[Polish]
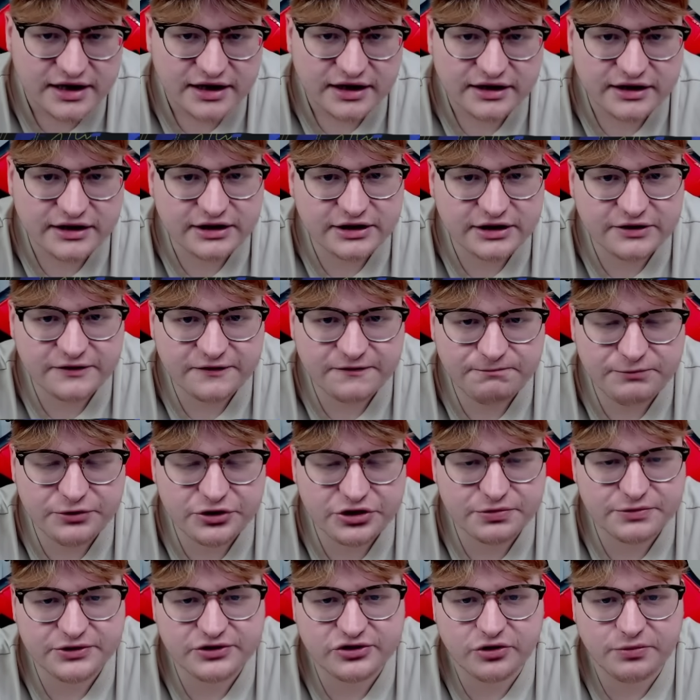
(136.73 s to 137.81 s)
E,
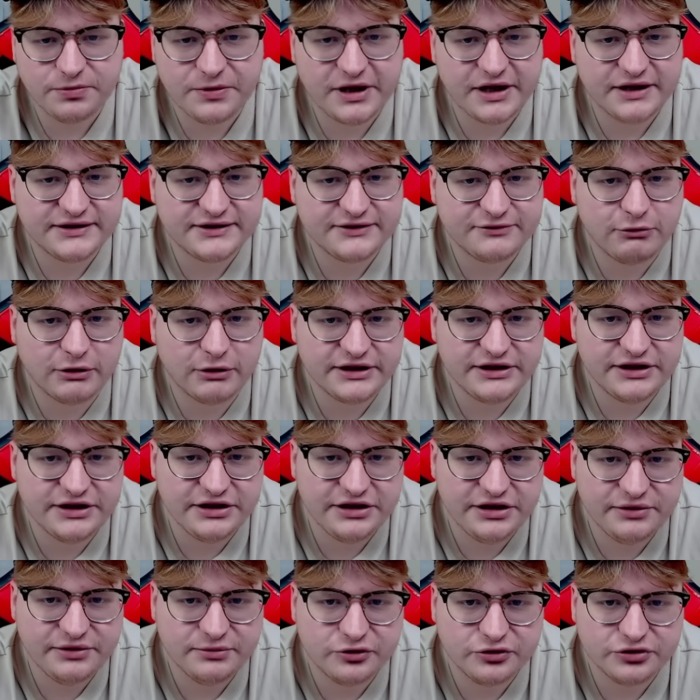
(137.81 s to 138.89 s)
wpiszmy sobie
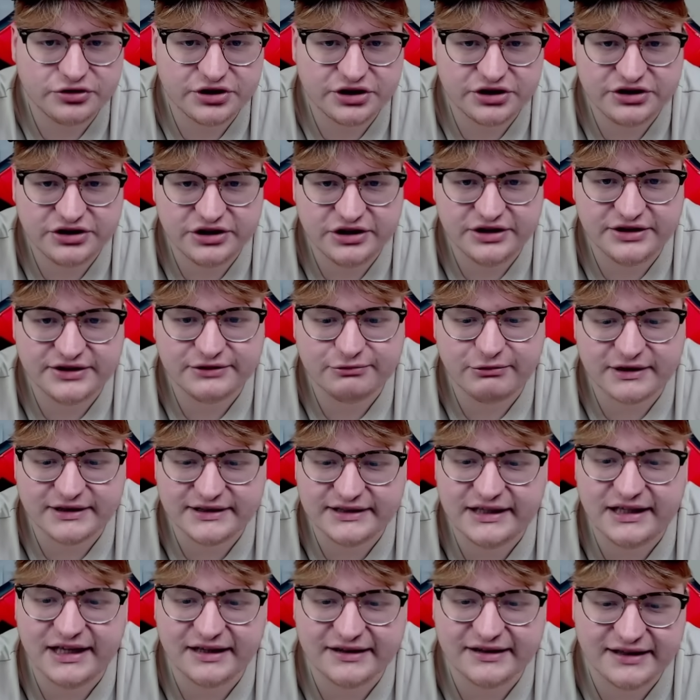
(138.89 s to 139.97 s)
Swatini może, czyli
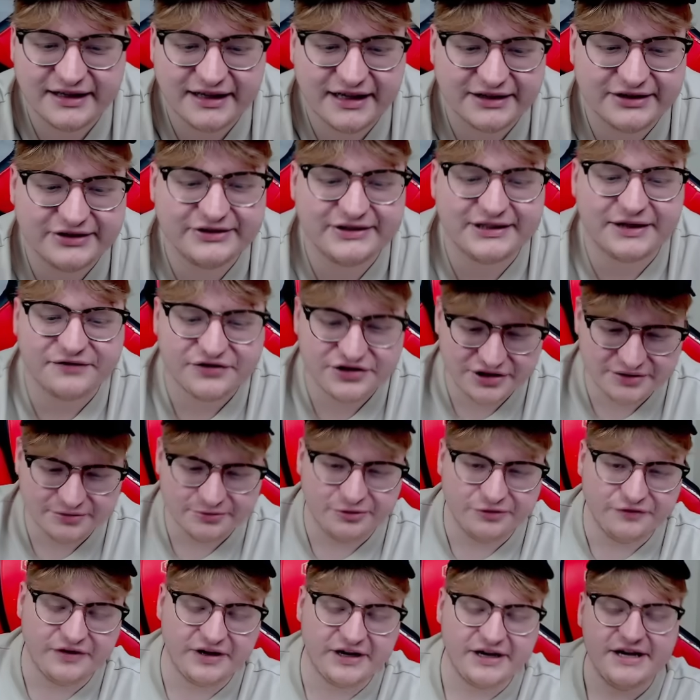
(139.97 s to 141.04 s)
Swaziland, jak ja to zawsze
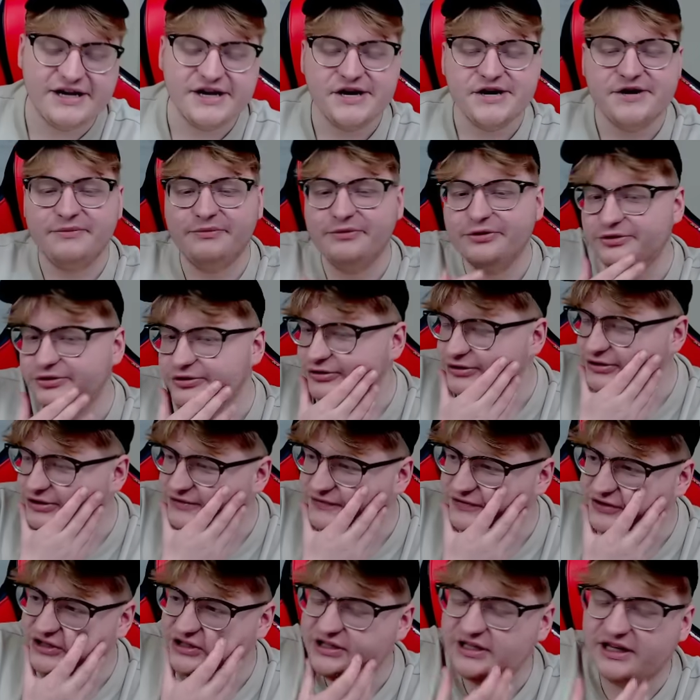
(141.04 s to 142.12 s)
mówię, bo to
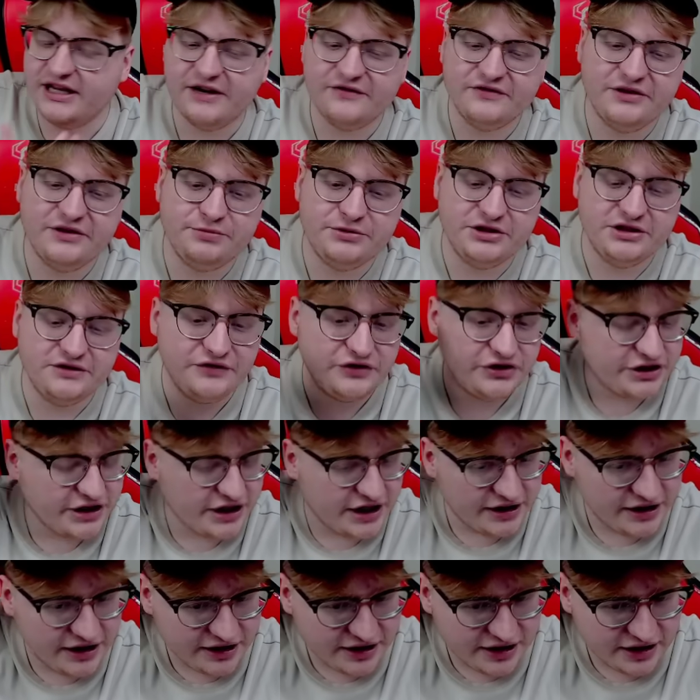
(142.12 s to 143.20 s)
oczywiście dawne
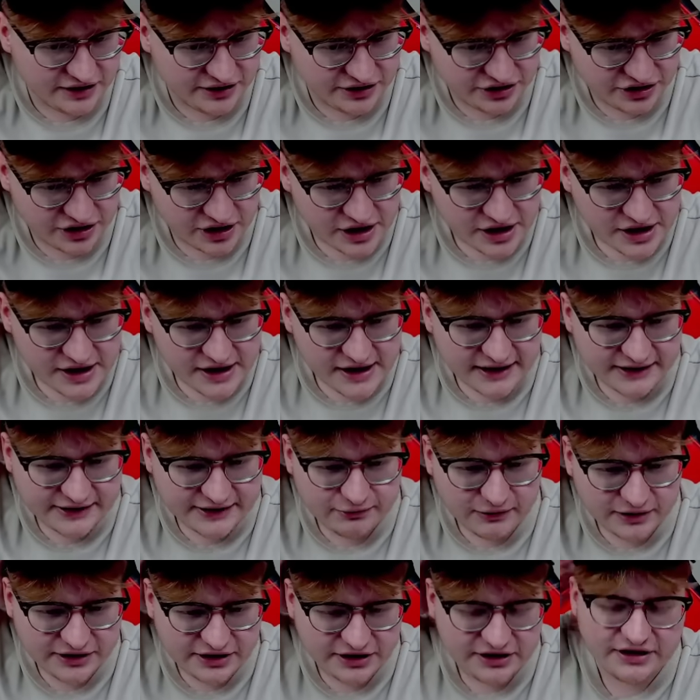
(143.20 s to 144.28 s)
przyzwyczajenie. Kiedyś
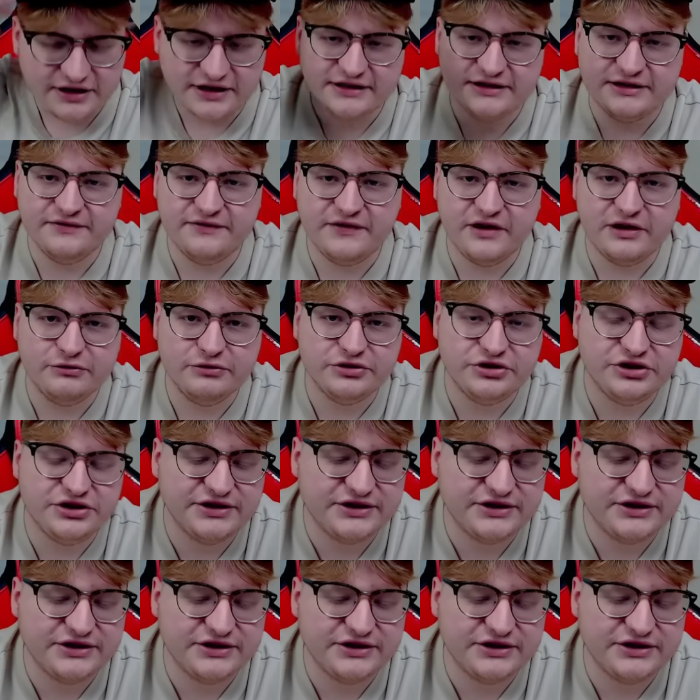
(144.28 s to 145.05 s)
Eswatini nazywało się